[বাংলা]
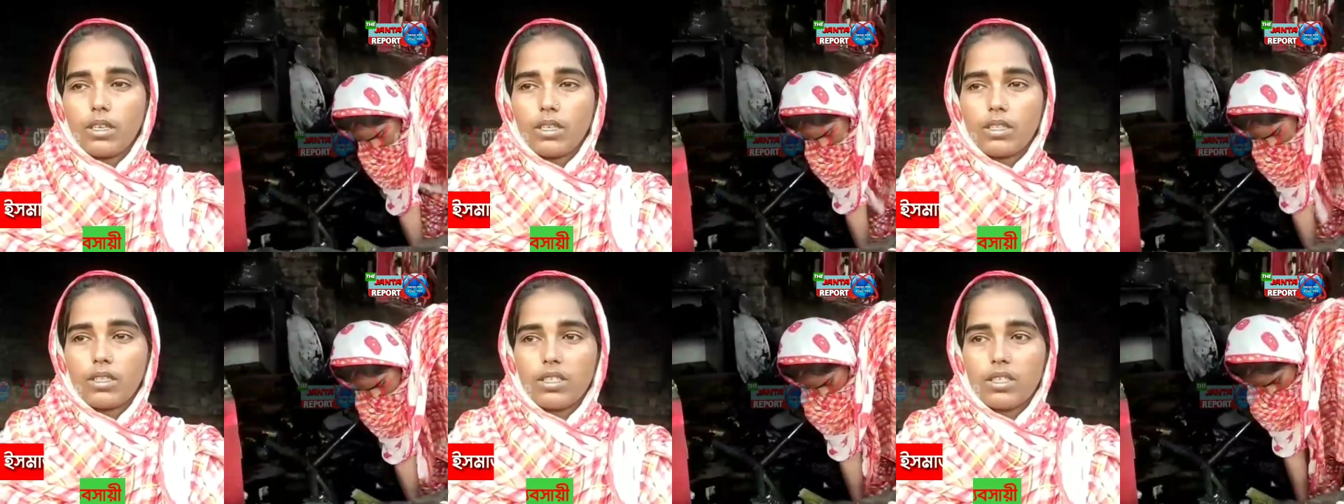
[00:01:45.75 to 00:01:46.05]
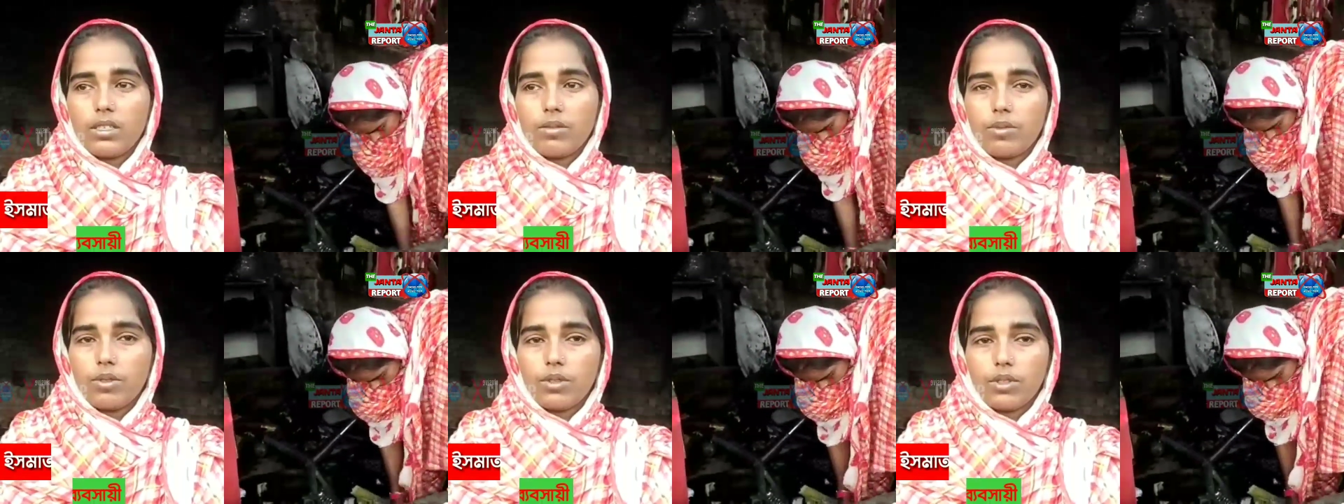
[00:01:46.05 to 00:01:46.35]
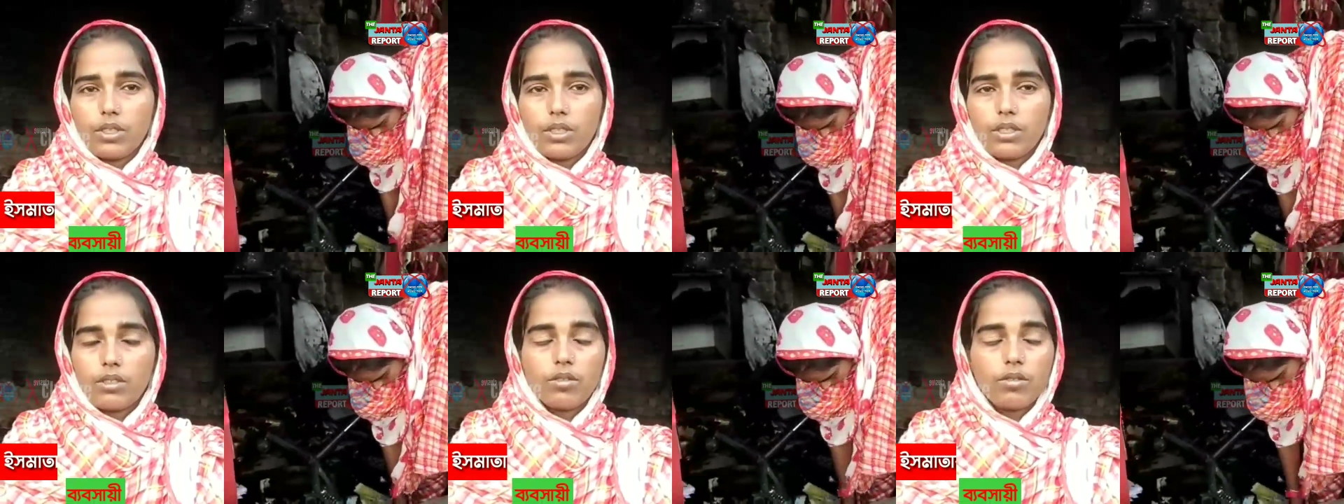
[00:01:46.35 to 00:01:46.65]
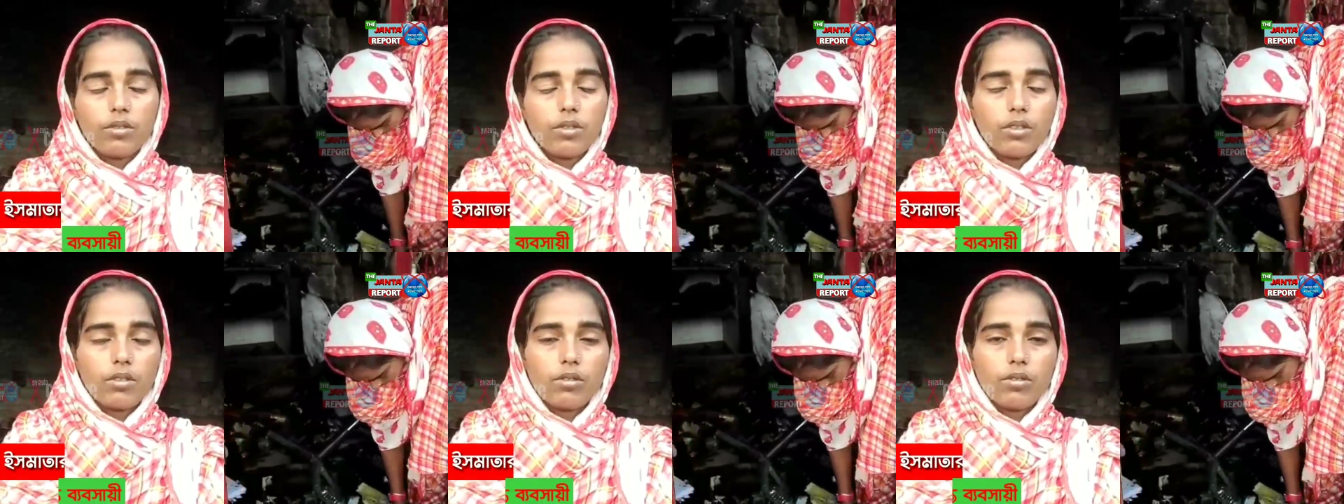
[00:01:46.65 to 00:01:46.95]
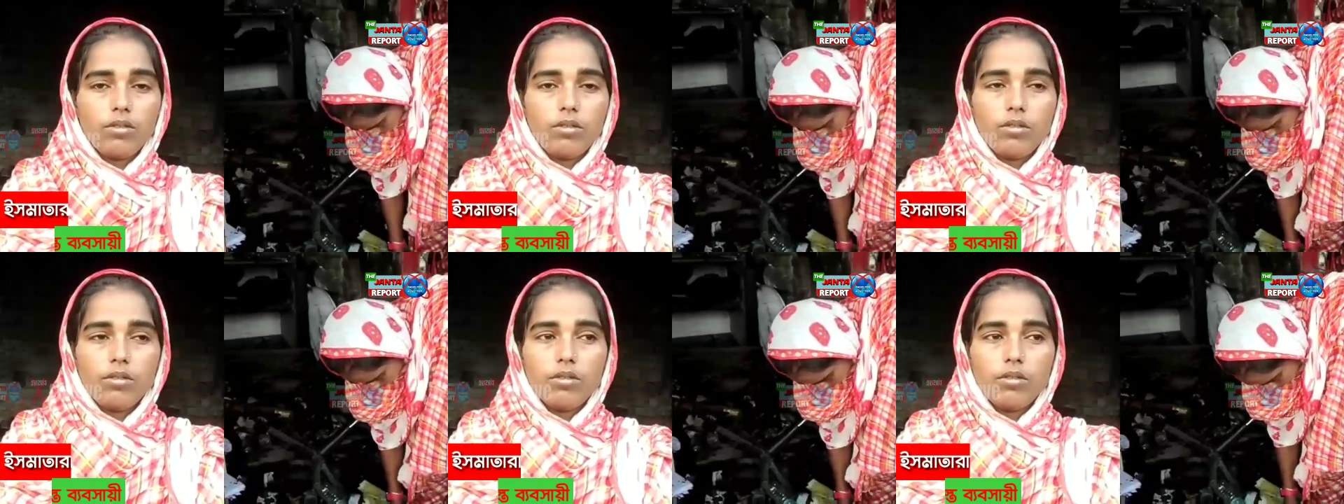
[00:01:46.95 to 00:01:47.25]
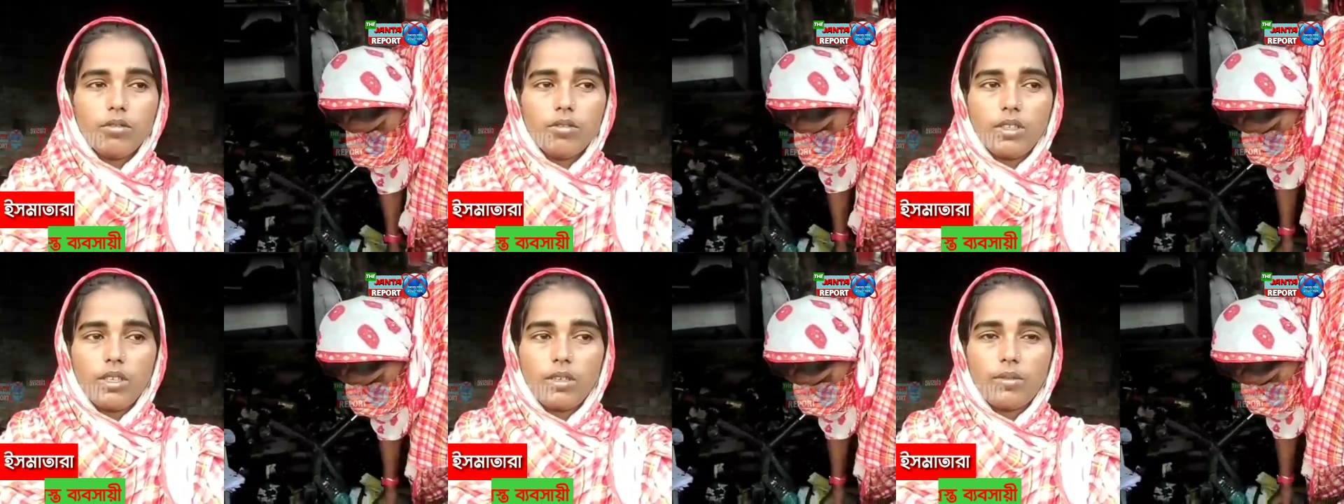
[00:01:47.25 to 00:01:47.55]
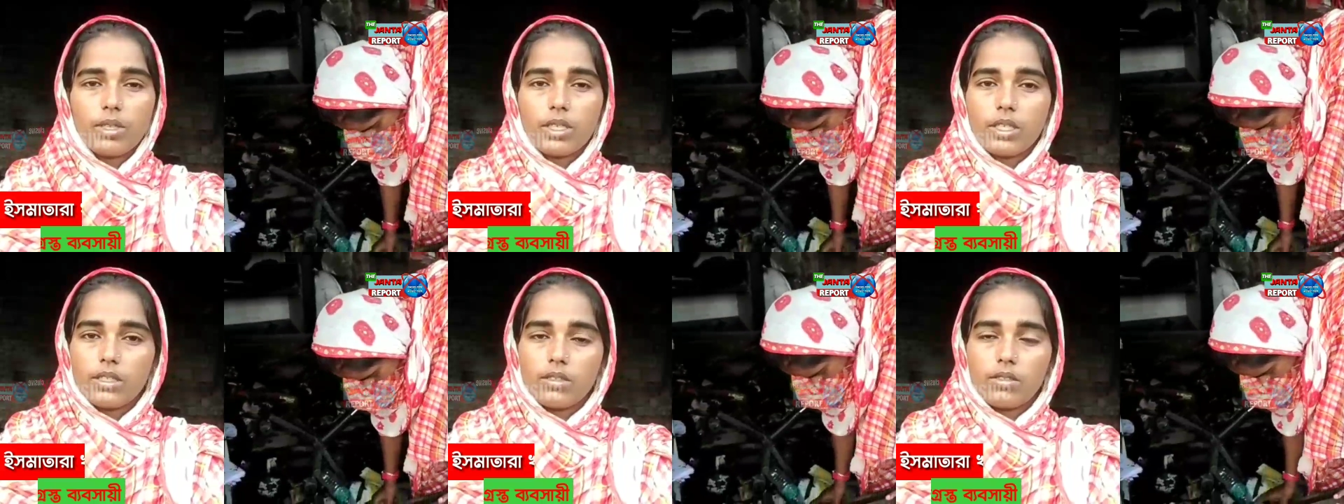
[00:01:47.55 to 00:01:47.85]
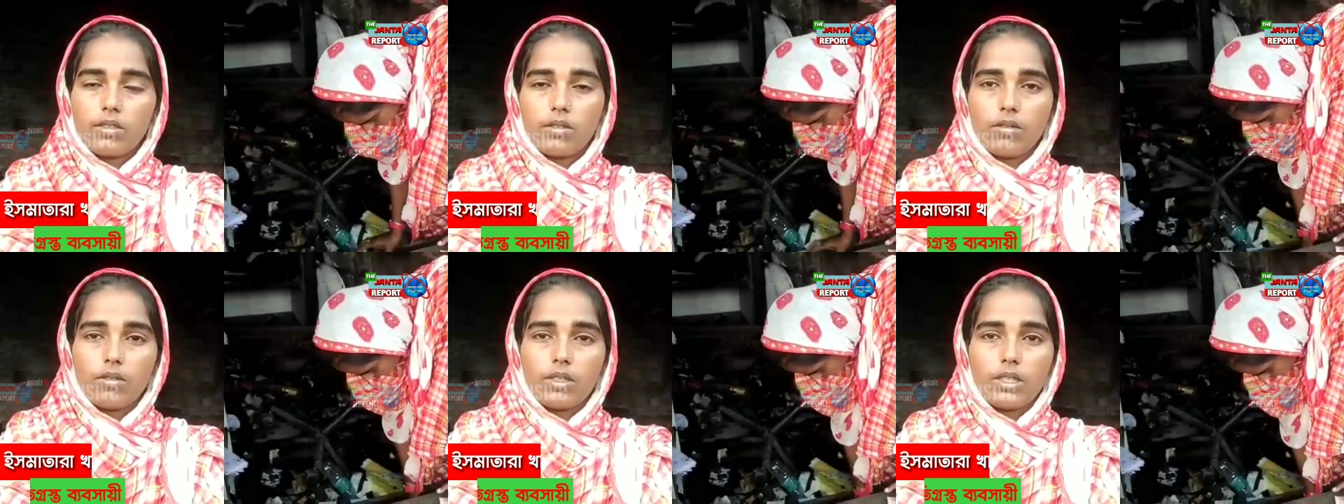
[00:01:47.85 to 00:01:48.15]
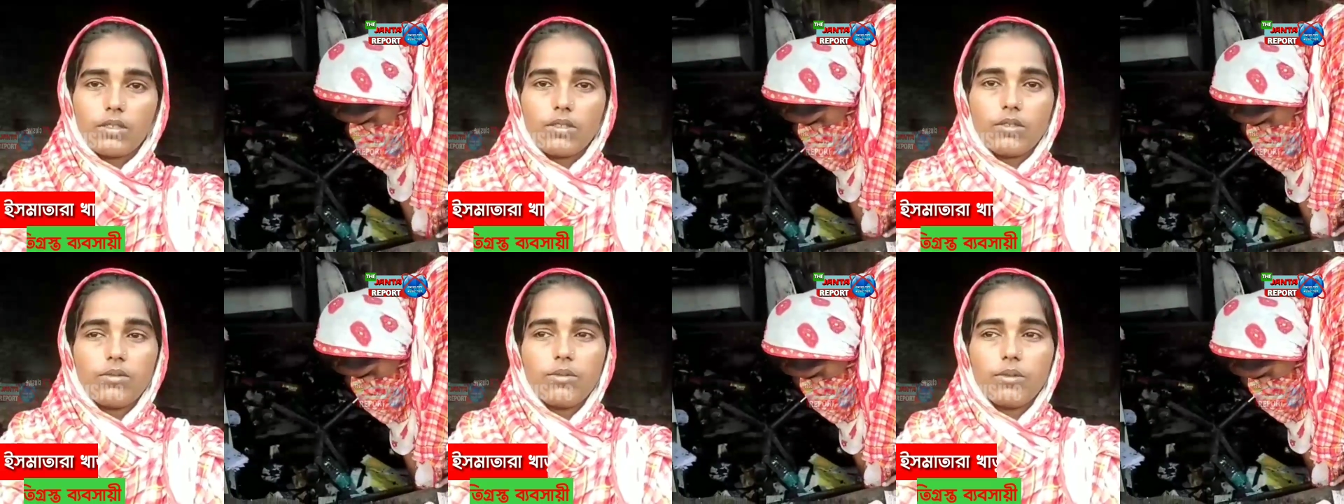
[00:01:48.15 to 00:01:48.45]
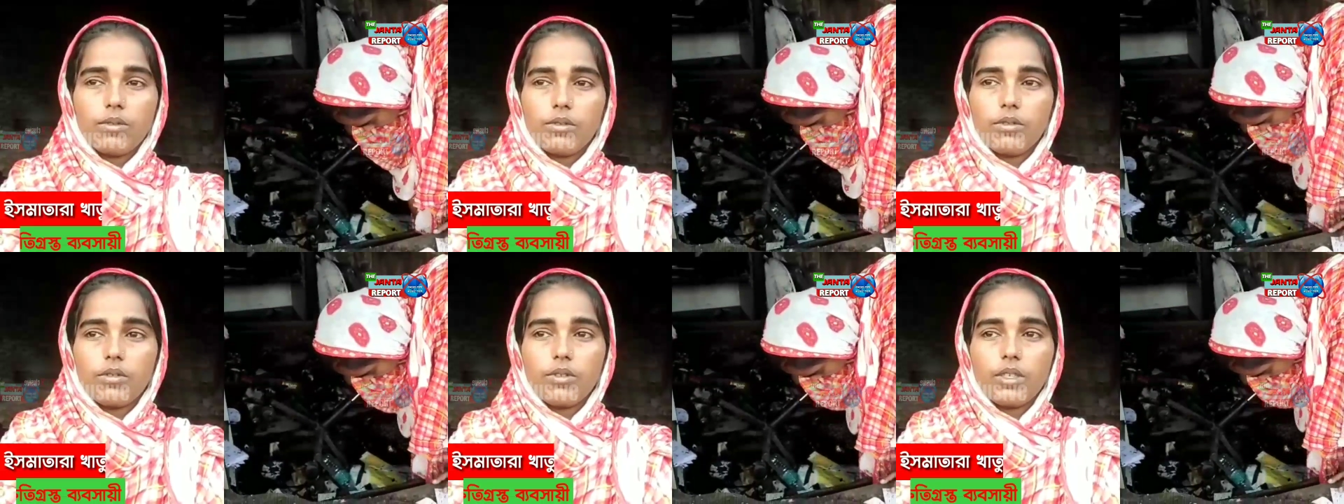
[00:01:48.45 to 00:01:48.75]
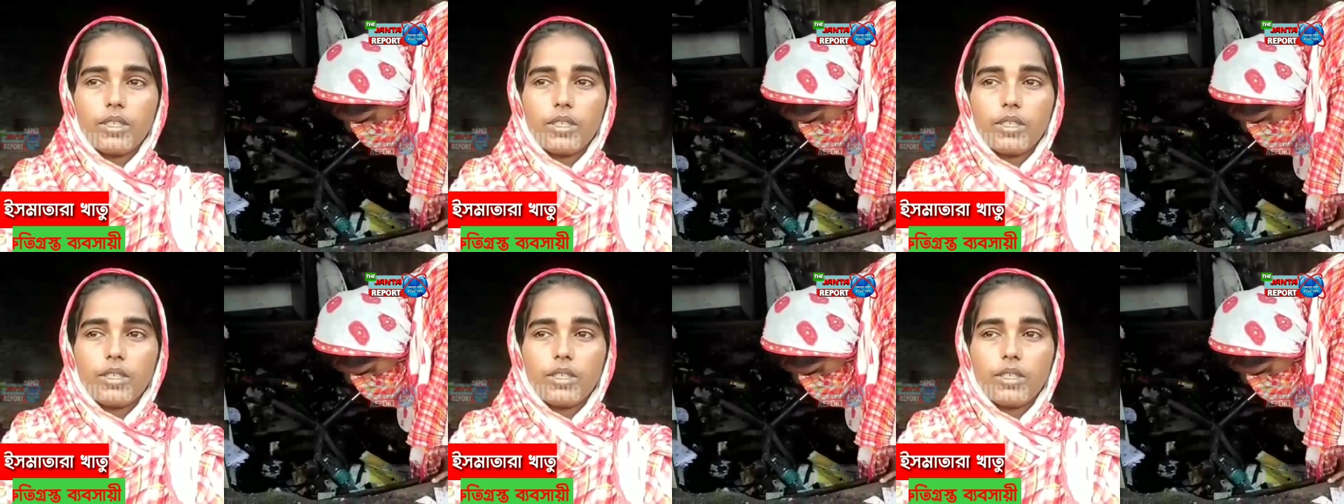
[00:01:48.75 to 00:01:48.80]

একটা পঞ্চান্ন তখন আমার কাছে তখন একজন ফোন